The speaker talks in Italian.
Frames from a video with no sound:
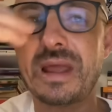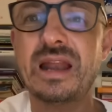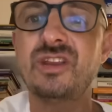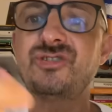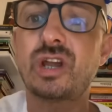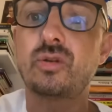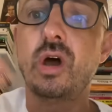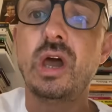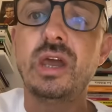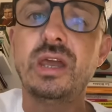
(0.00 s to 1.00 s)
mi hai
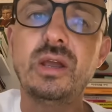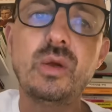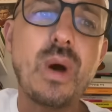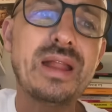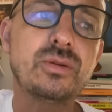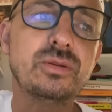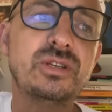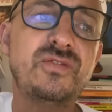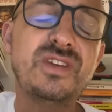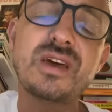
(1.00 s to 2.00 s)
lanciato il guanto di
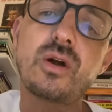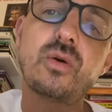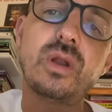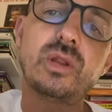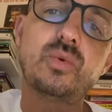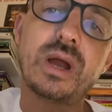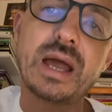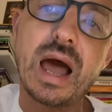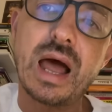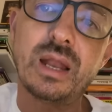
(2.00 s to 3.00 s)
sfida con la tua
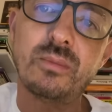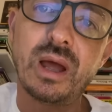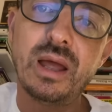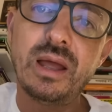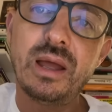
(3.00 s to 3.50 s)
calma.